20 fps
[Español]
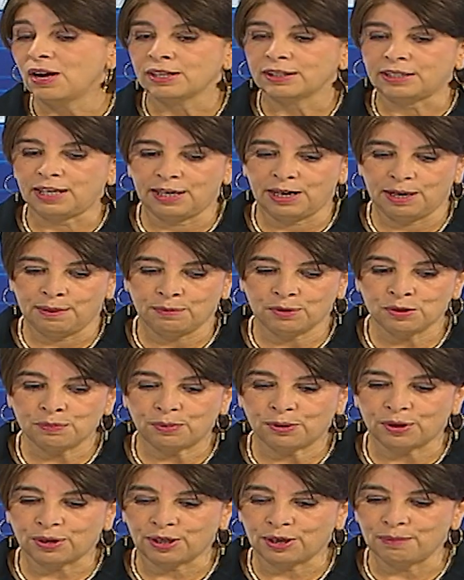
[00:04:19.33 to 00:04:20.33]
Tenemos,
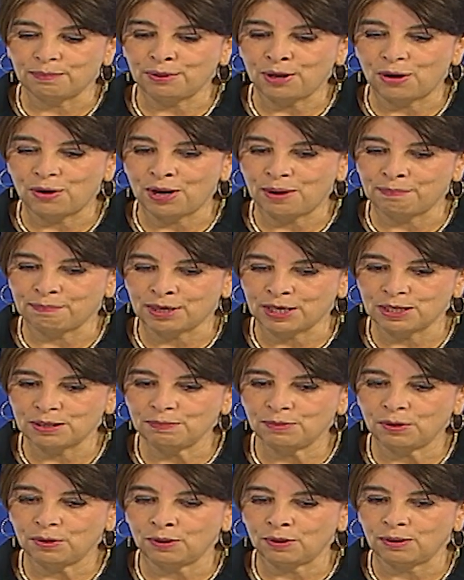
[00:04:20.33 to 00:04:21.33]
por ejemplo, ahora
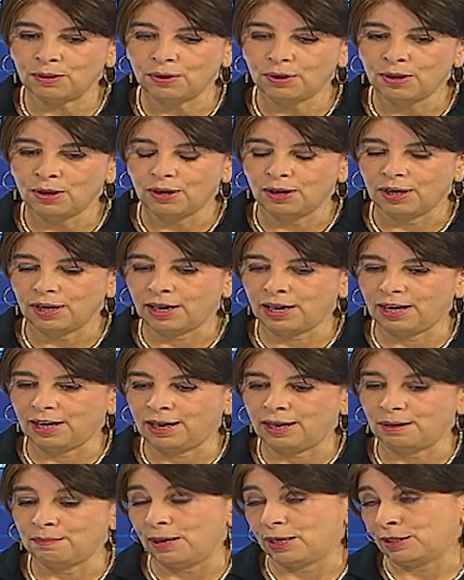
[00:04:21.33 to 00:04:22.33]
mismo
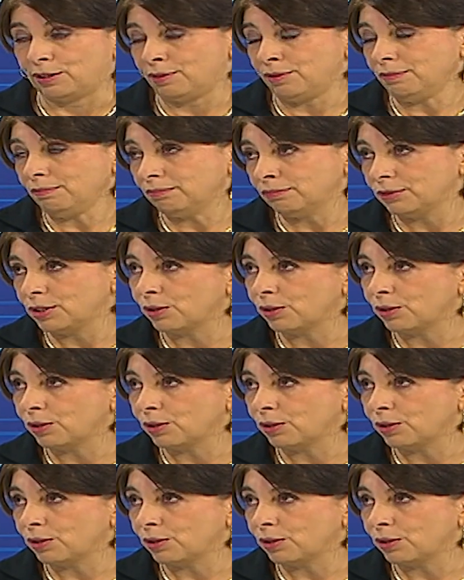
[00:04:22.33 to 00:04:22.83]
el metro.